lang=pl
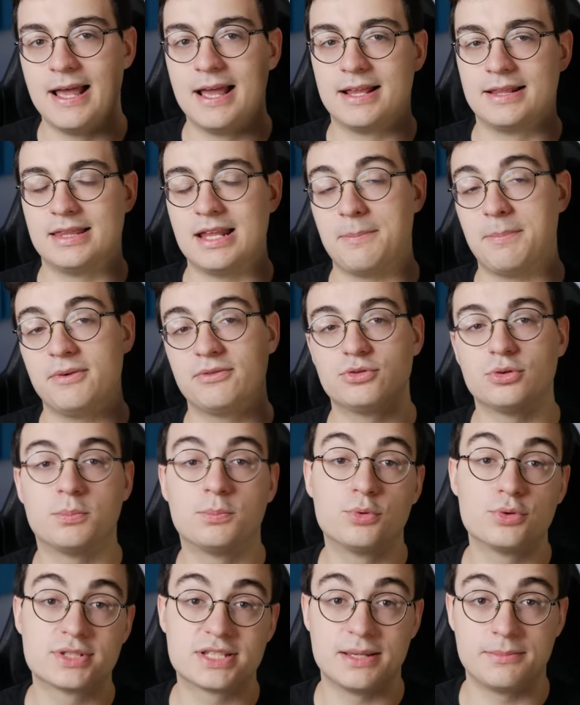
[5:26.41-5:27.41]
Na pewno
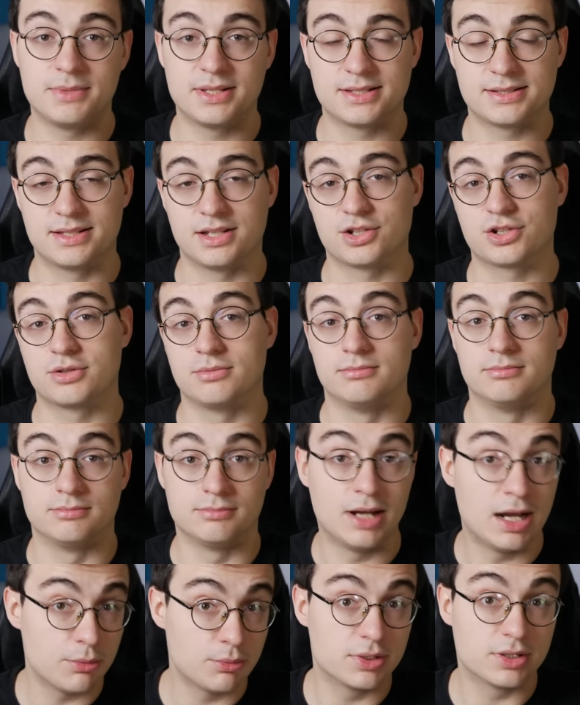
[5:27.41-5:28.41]
plusem jest też
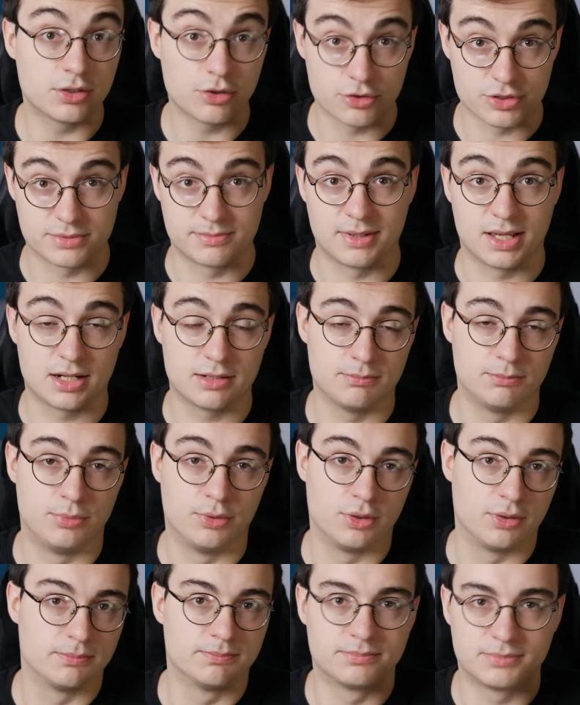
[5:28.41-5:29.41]
mały rozmiar,
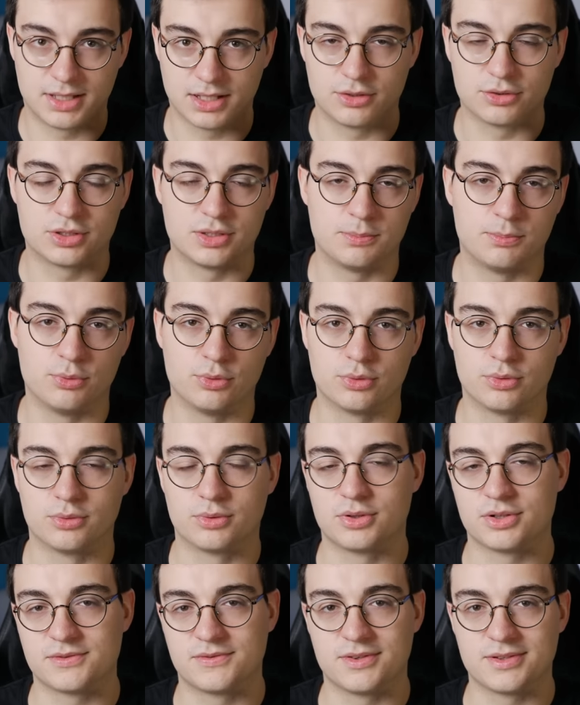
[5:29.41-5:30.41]
bo tego typu
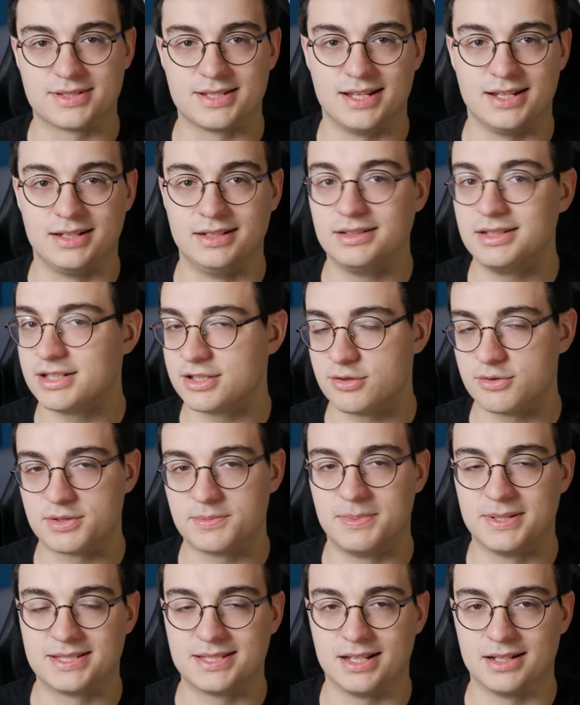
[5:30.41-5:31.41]
rozwiązania nie są
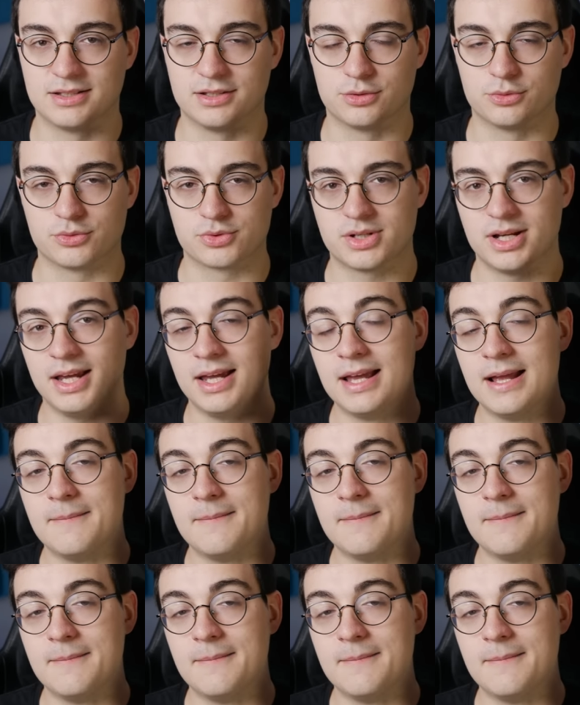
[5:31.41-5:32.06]
specjalnie duże,